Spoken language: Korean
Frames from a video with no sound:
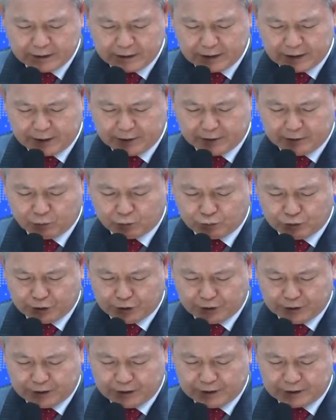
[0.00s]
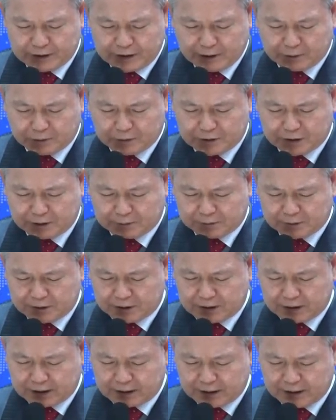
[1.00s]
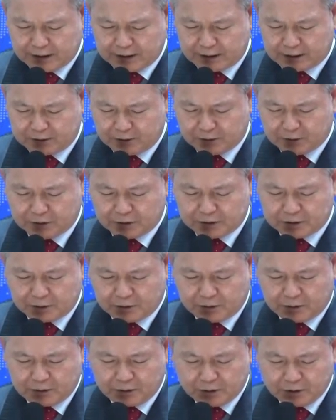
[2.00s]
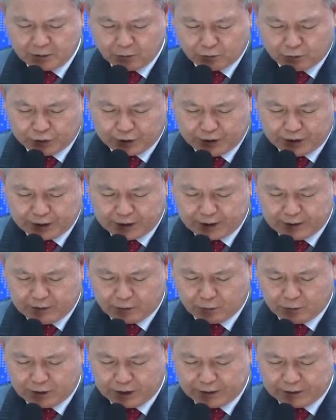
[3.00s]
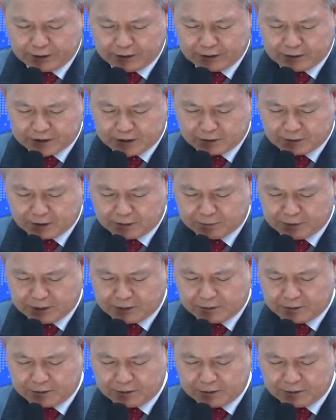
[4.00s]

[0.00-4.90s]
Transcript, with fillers: 이는 우리를 사로잡은 자가 거기서 우리에게 노래를 청하며